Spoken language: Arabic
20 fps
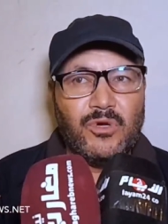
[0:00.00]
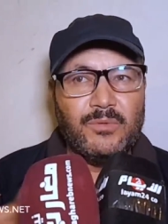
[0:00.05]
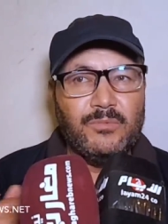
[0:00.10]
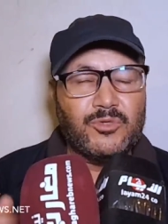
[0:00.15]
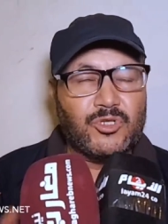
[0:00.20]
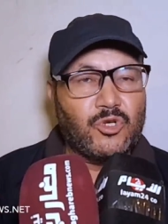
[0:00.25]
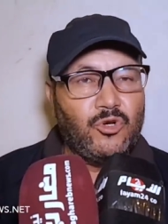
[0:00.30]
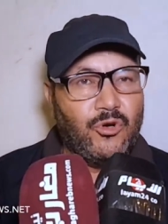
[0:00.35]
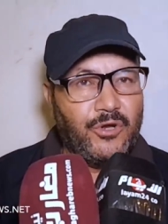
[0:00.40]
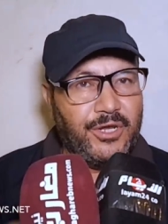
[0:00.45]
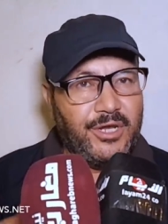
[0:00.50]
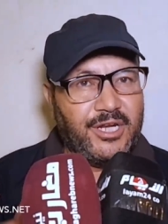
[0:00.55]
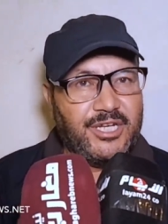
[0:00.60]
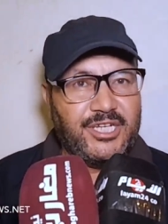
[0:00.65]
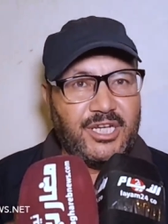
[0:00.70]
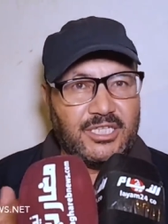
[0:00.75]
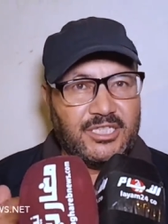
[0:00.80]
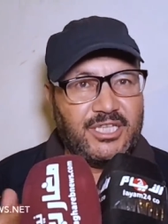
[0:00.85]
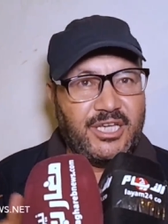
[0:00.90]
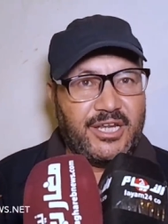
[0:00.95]
مشكورين
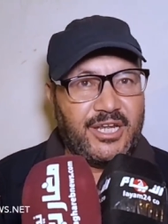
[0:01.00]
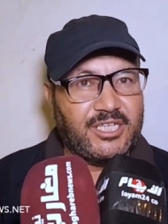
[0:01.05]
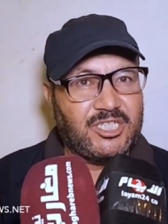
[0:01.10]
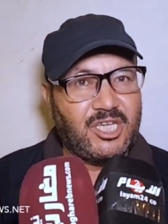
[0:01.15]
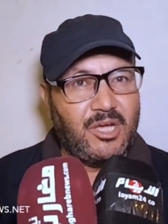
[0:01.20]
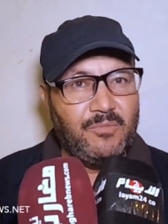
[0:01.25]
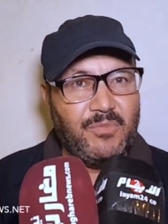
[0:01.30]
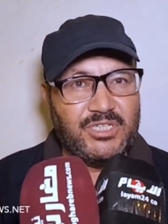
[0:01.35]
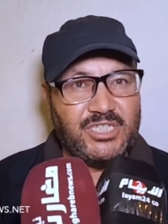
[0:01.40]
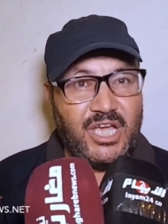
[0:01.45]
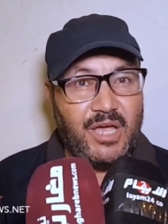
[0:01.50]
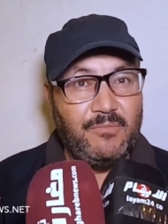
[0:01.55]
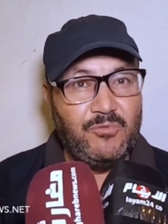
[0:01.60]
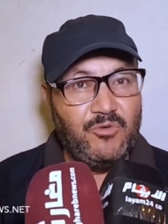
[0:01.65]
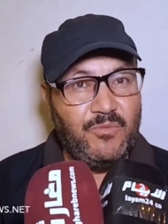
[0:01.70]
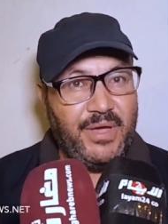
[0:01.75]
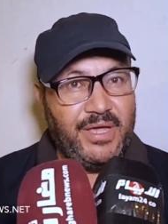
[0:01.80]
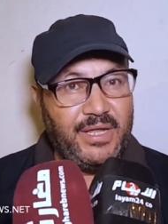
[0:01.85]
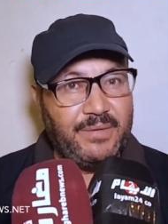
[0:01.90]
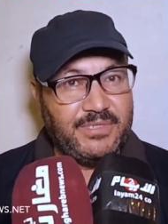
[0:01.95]
رجال الدار حتى هما
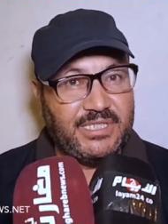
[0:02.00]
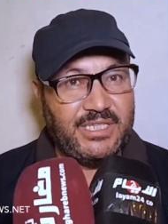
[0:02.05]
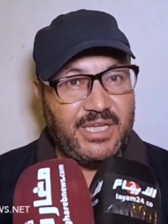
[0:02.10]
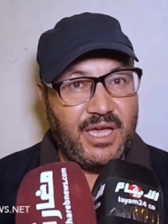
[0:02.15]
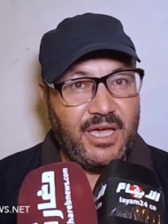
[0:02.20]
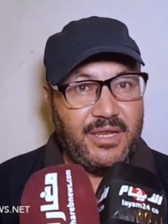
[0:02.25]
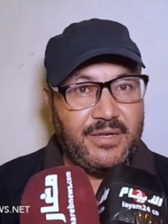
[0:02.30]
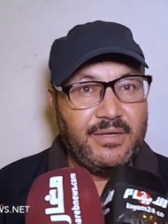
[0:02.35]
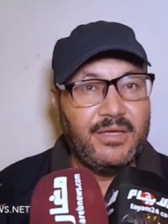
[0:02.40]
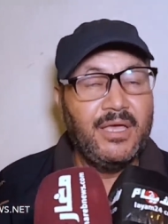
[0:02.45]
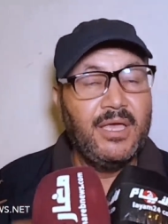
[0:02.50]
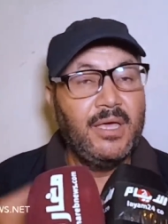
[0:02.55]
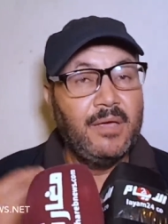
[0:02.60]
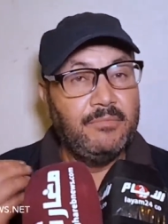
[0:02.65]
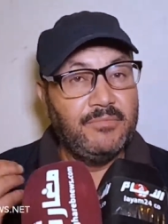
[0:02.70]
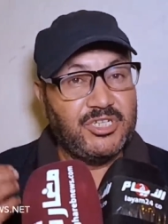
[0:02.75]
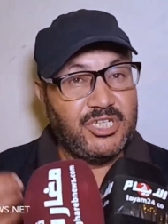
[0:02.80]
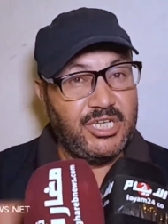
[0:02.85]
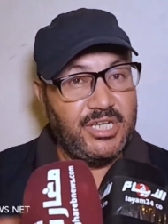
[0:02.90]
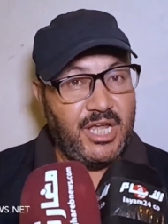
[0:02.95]
تعاملوا معنا مزيان
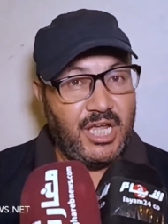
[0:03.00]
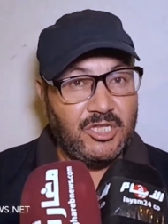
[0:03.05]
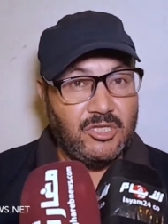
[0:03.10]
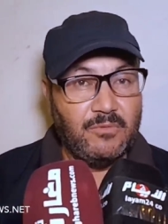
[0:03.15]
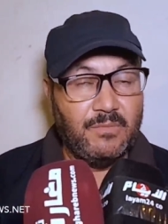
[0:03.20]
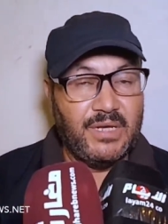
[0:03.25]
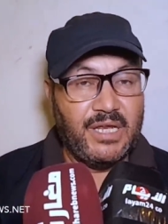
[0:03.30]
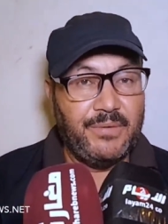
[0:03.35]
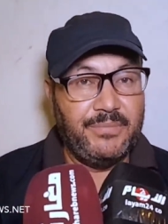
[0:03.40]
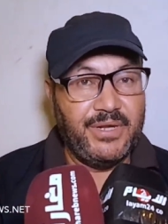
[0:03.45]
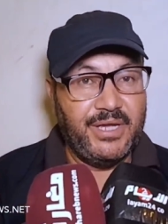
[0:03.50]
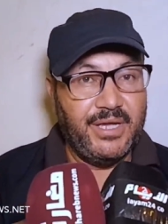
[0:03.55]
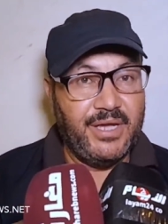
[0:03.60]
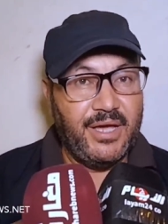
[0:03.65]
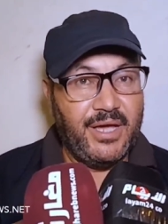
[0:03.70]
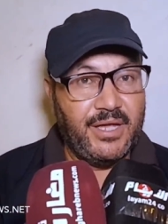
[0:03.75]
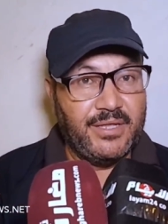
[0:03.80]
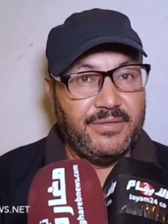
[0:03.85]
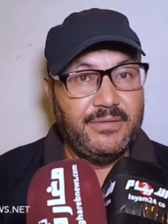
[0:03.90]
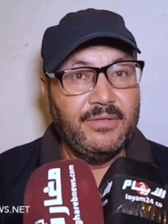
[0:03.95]
مشينا عندهم
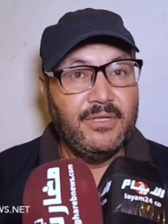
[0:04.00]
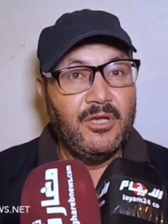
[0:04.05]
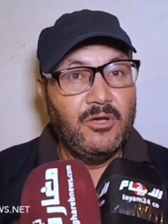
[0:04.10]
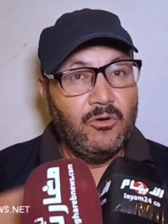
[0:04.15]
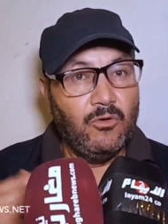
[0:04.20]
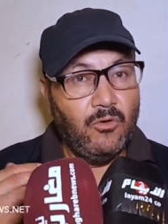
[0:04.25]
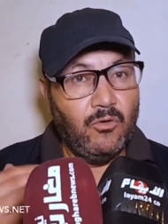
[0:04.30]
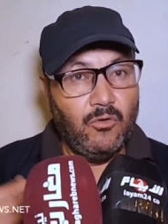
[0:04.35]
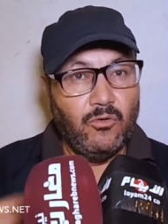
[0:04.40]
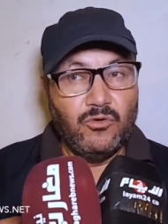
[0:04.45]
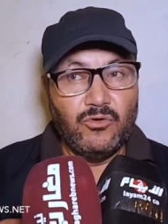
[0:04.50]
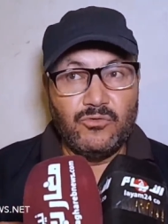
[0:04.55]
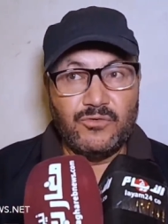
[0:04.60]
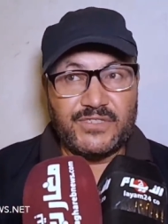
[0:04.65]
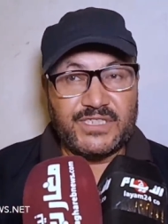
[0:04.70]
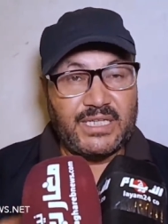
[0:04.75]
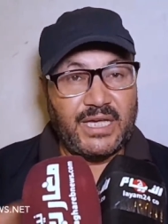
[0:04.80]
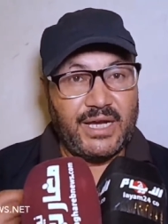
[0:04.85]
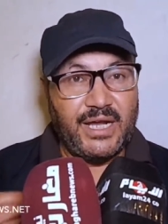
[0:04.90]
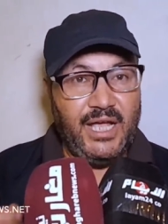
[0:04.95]
لابريكاد
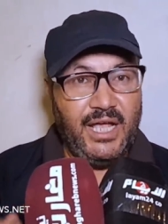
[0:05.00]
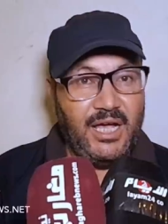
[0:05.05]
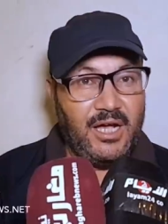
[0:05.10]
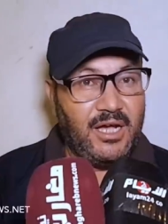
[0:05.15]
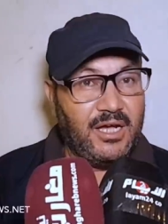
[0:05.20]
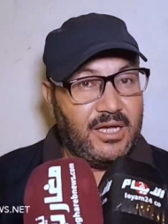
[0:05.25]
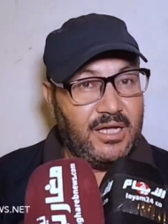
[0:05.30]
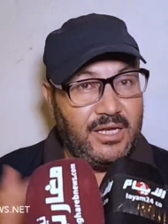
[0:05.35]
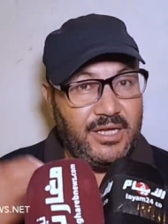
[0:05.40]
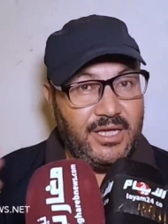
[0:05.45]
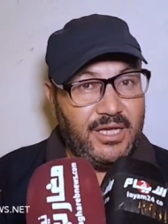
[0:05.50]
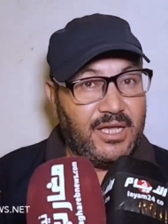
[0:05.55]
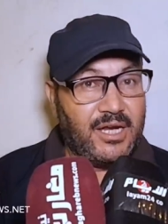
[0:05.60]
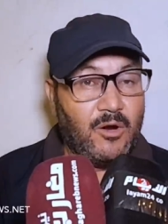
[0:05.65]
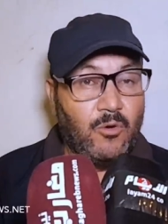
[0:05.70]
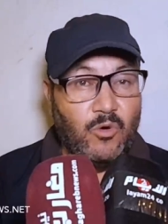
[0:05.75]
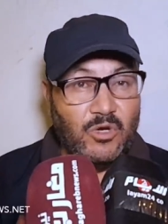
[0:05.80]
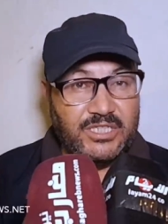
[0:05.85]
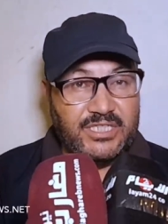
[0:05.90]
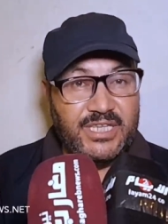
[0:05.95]
وصراحه قال لي
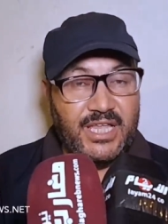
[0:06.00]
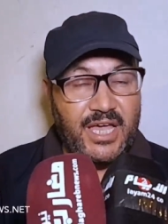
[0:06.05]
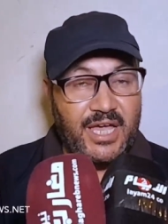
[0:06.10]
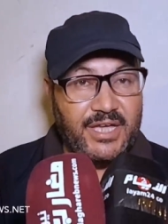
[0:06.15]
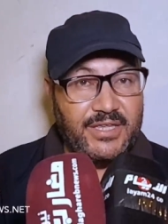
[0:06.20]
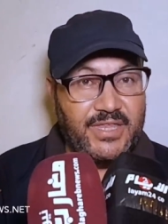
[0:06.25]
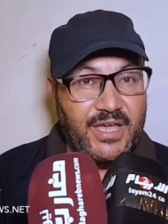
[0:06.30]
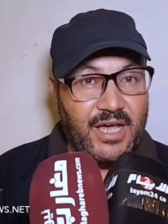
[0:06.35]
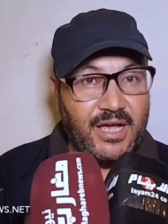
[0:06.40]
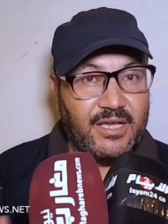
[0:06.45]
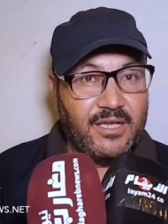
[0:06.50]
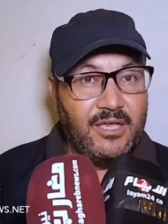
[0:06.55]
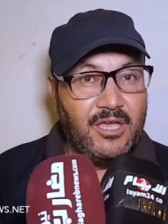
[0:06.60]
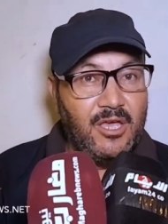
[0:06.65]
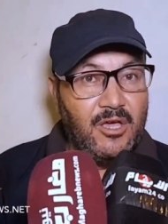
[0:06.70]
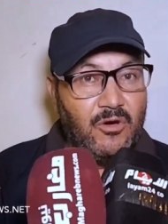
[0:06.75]
راه ولدنا هذاك